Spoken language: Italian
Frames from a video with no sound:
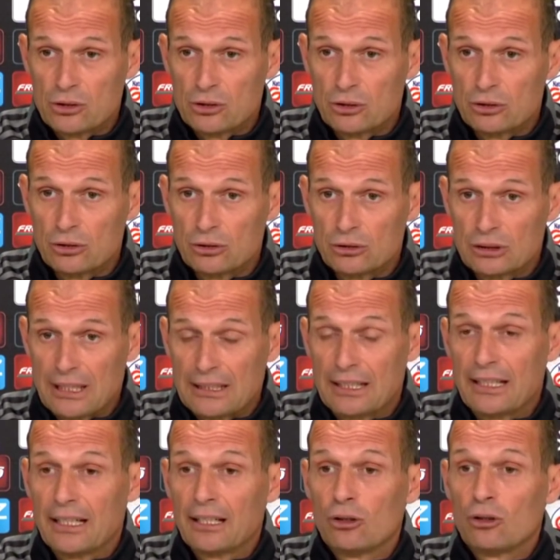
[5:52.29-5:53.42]
sono state
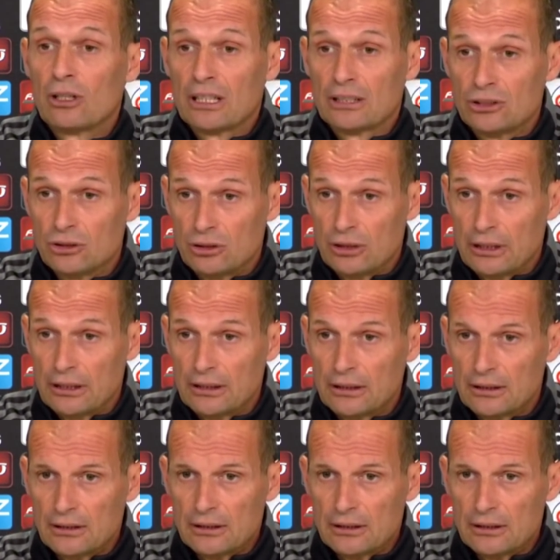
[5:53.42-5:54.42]
le occasioni